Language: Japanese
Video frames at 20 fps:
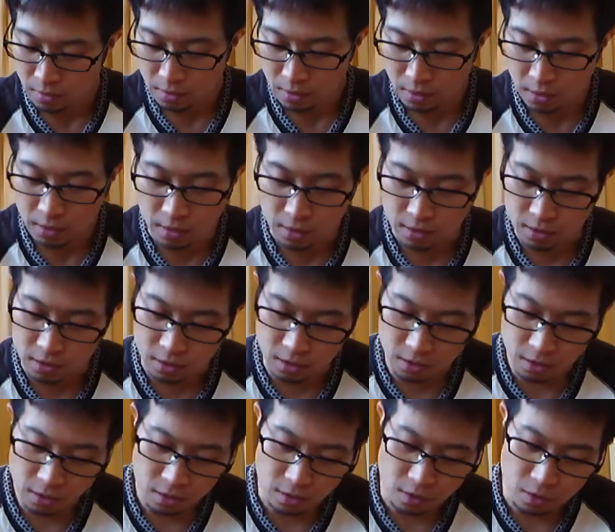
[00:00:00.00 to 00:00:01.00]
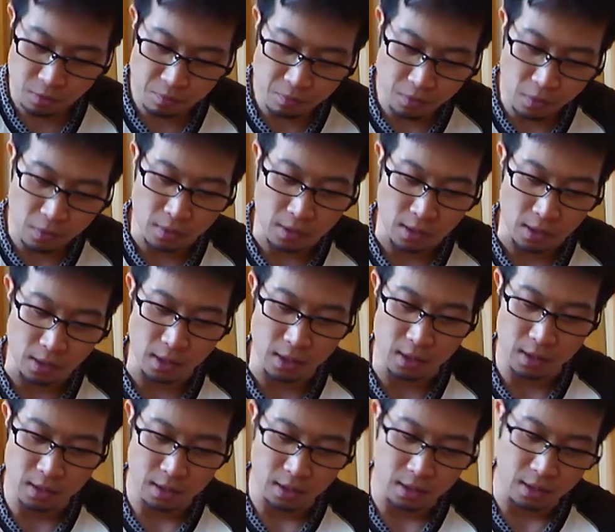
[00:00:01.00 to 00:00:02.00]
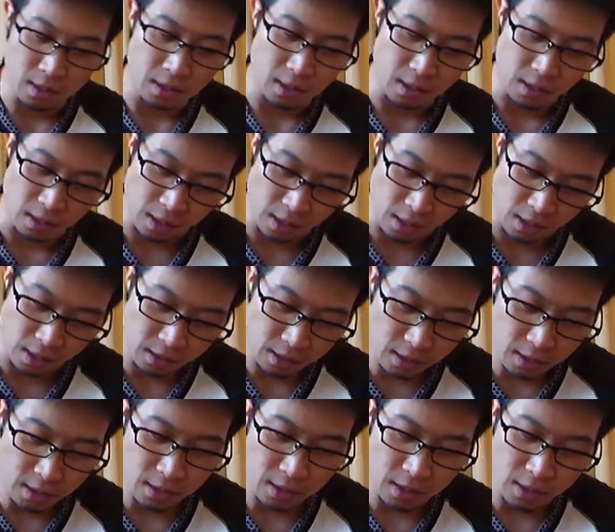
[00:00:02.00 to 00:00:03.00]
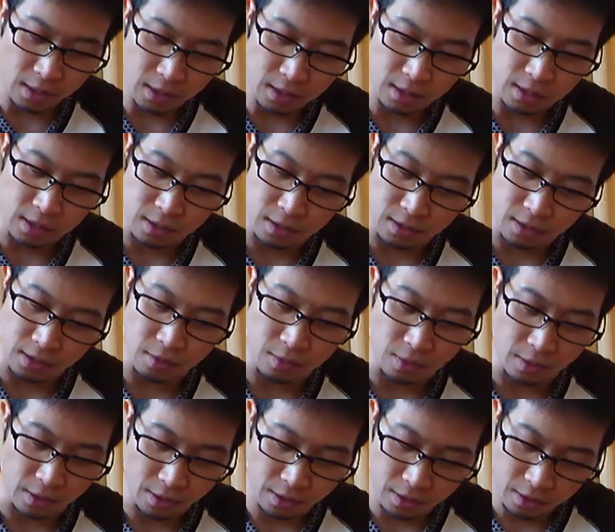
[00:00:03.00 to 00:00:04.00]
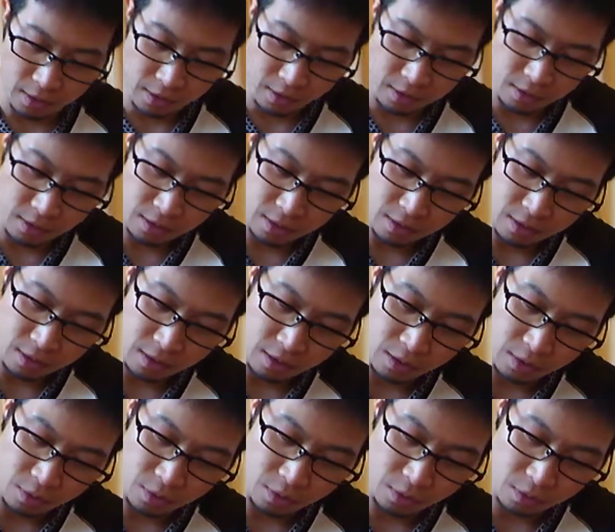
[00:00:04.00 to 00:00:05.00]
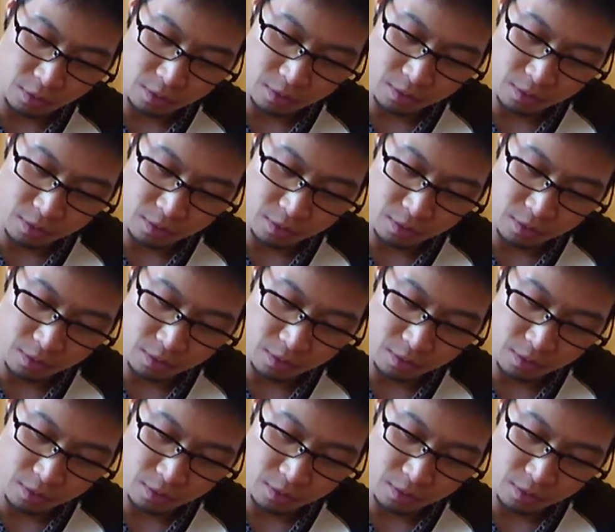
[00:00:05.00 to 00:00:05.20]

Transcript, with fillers: ただ芯1本がかなり長いんでですねこれよいしょ